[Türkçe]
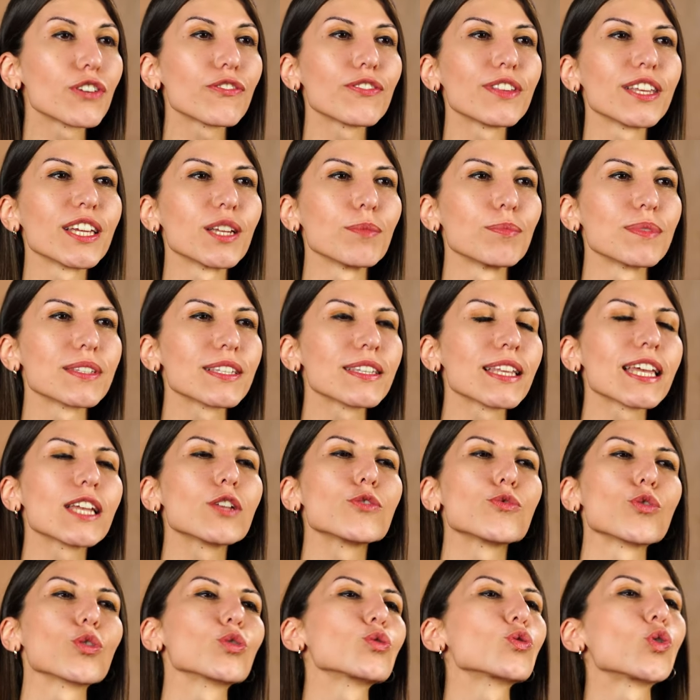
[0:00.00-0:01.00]
çiftlerimizin
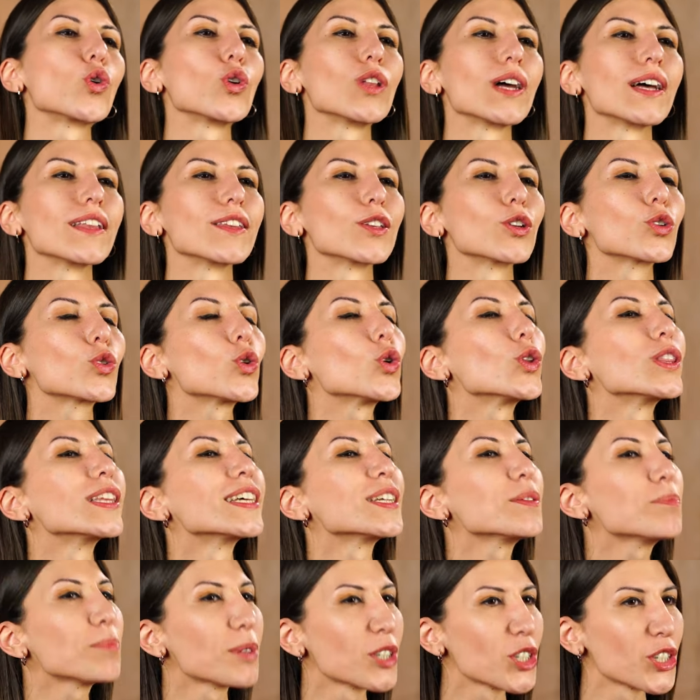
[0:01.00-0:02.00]
en çok zorlandığı
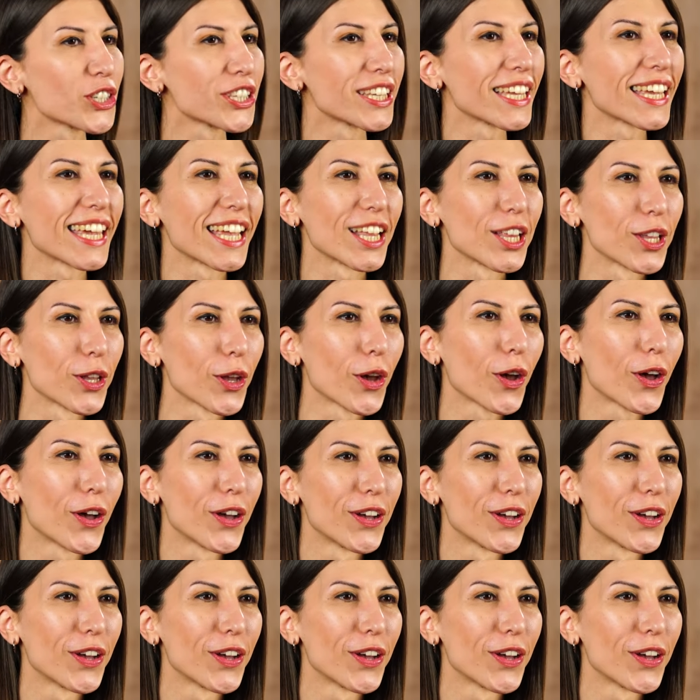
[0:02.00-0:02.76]
konuların başında geliyor.